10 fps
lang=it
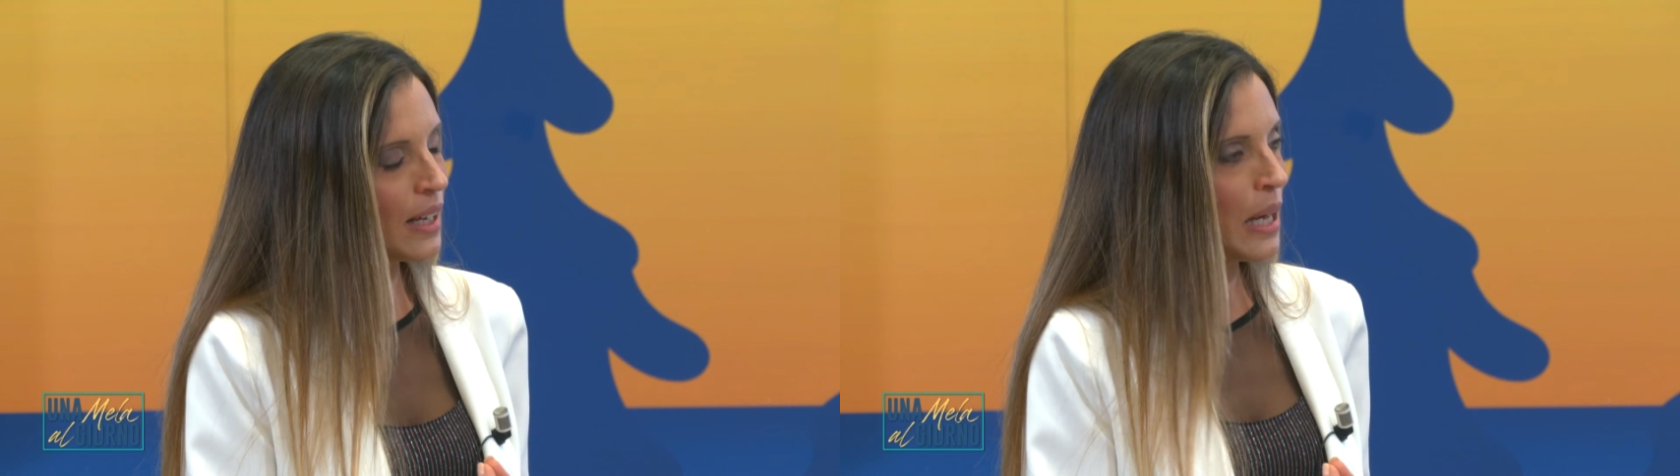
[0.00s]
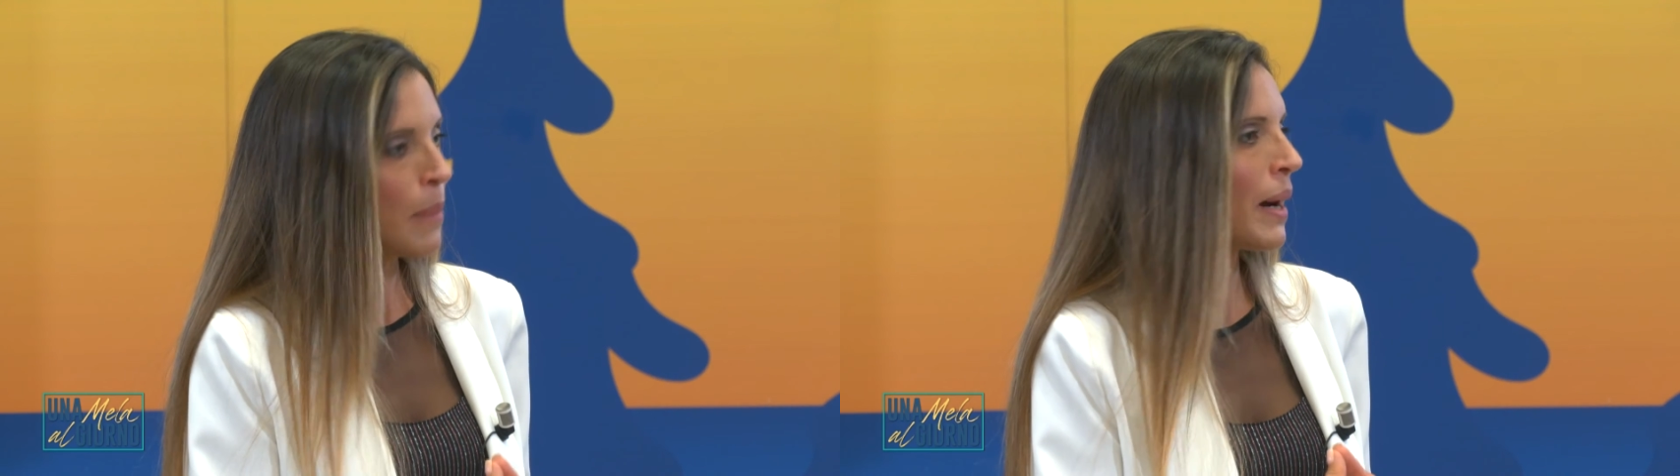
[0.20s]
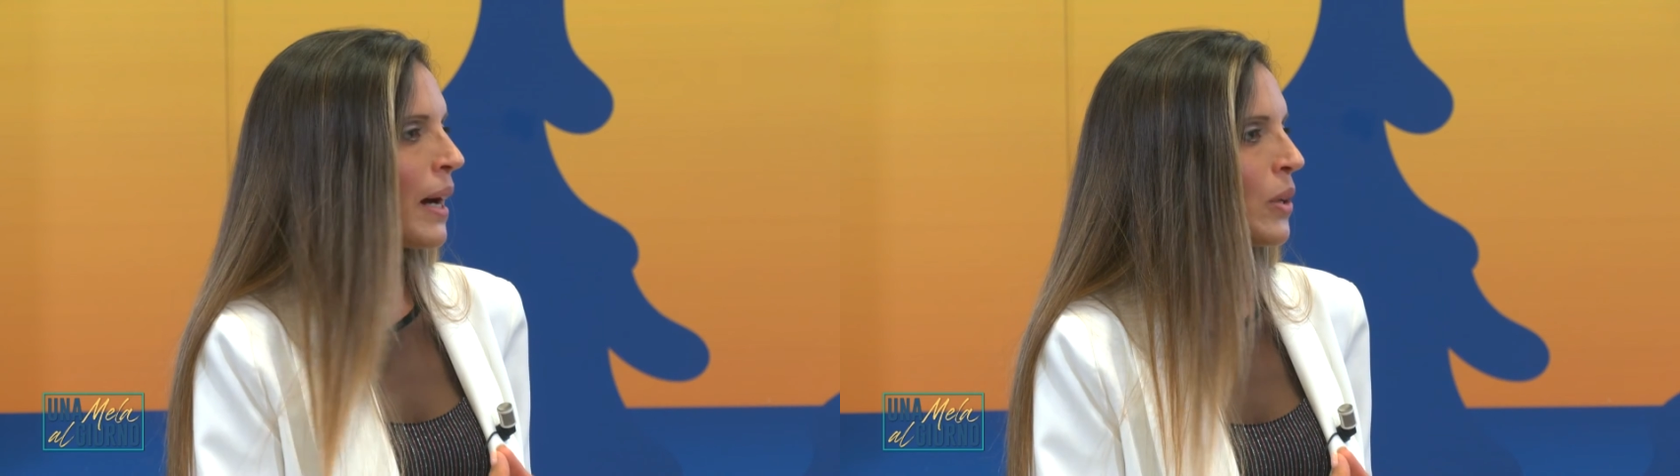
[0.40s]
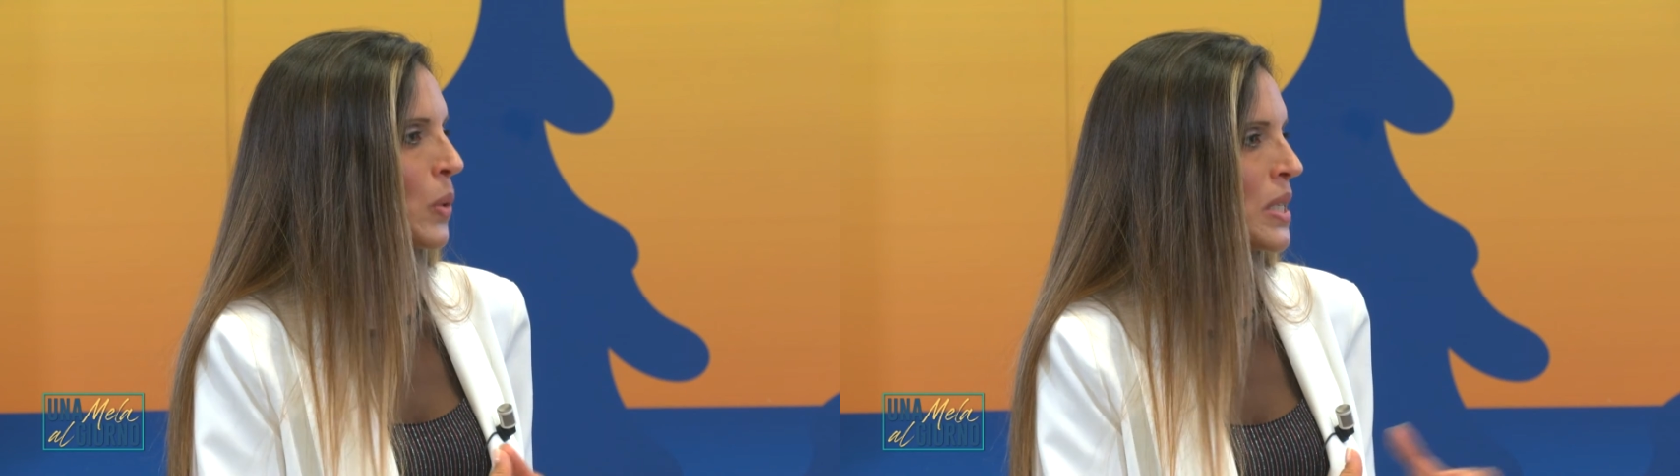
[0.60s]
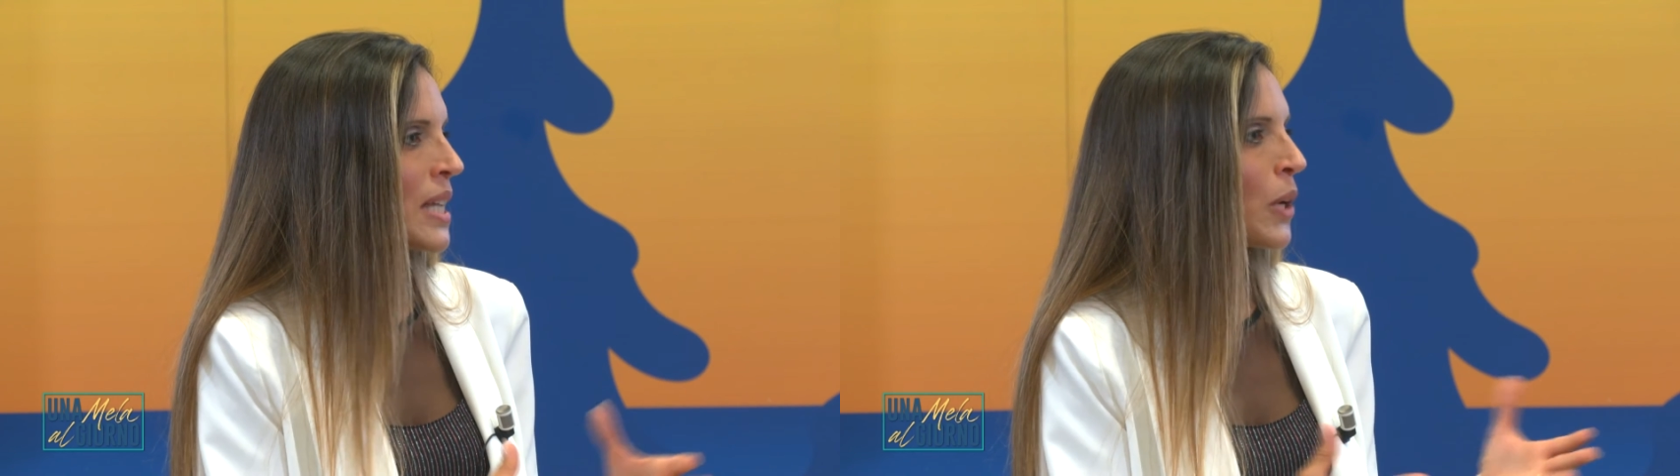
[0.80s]
ma
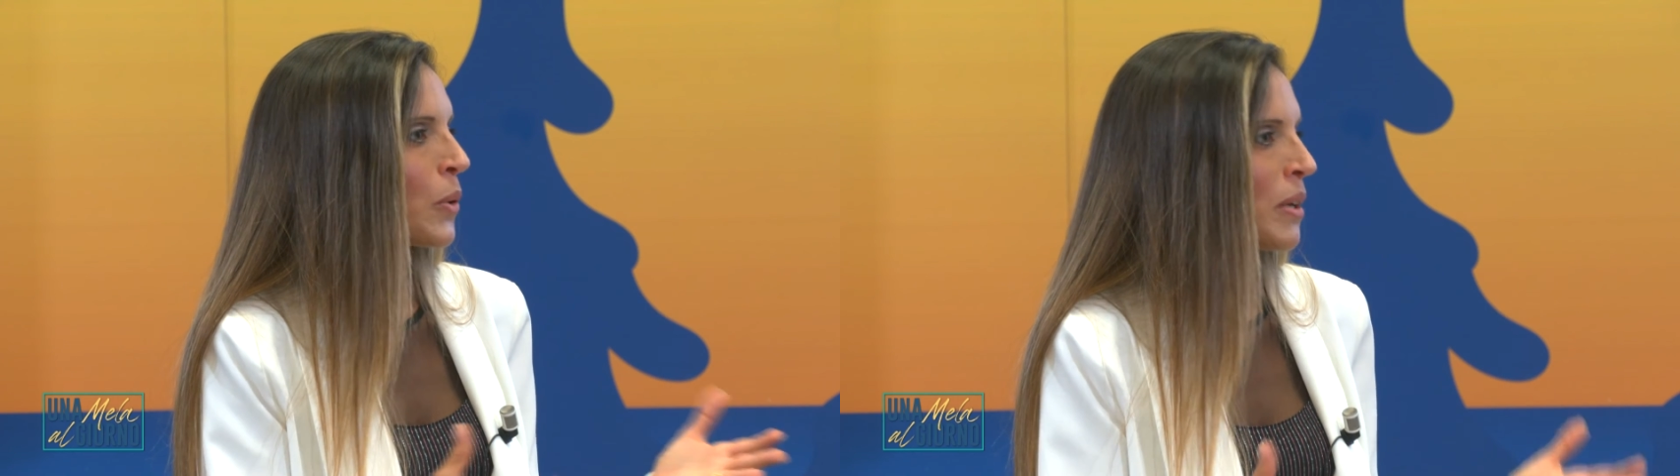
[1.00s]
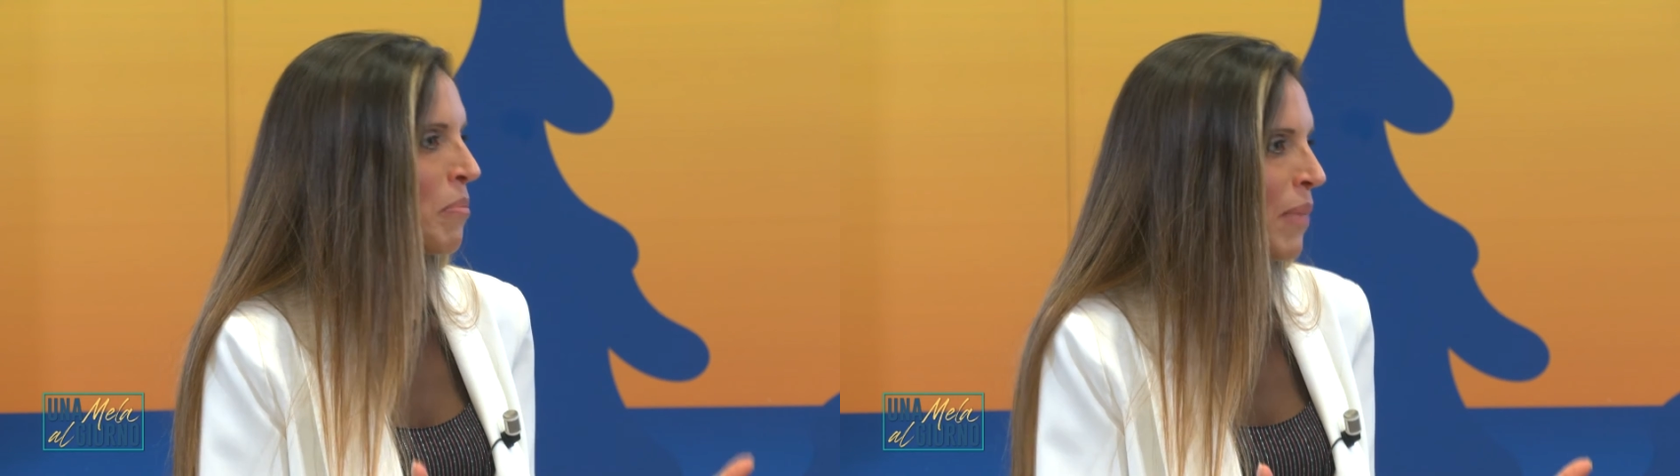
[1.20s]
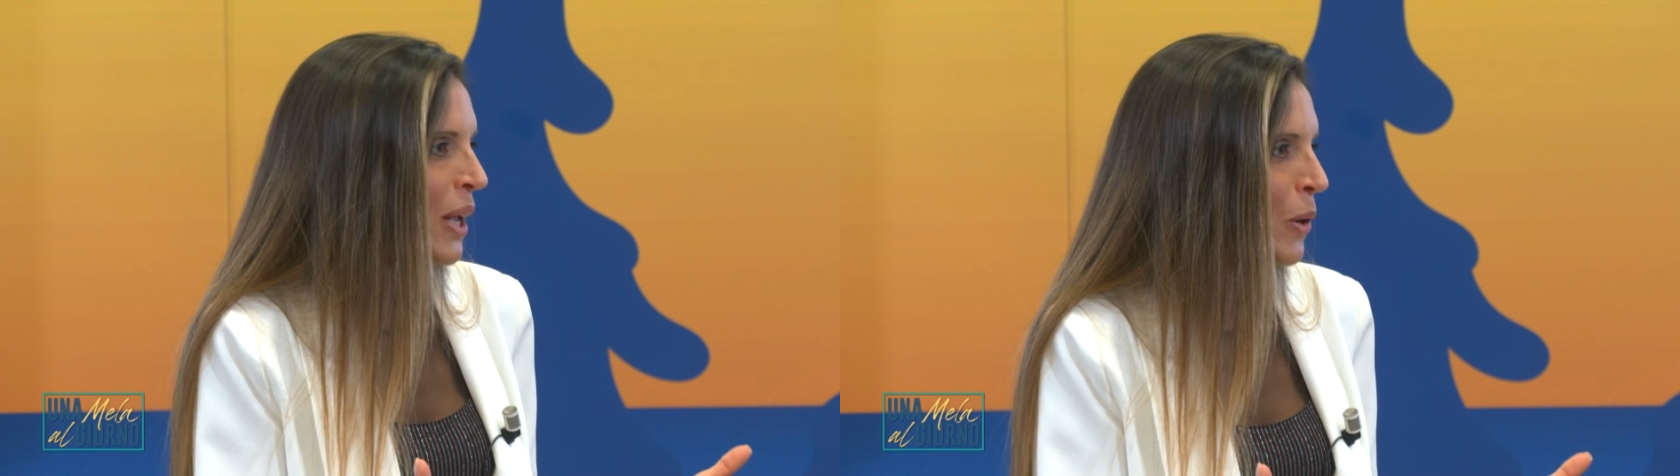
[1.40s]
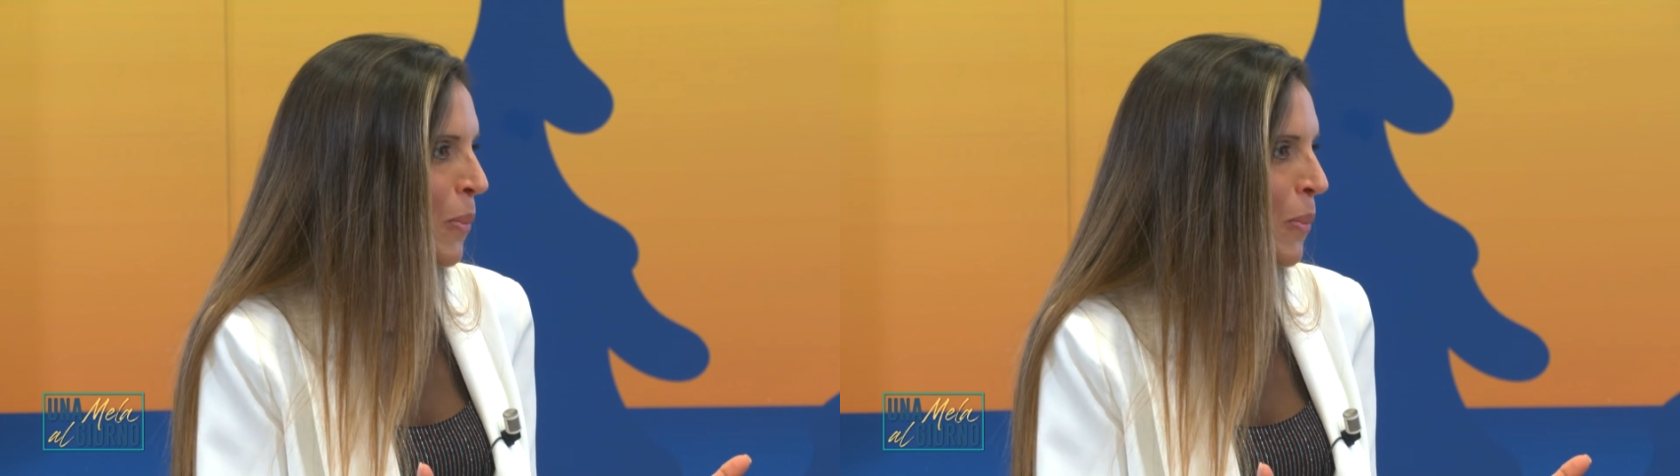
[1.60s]
non sanno nemmeno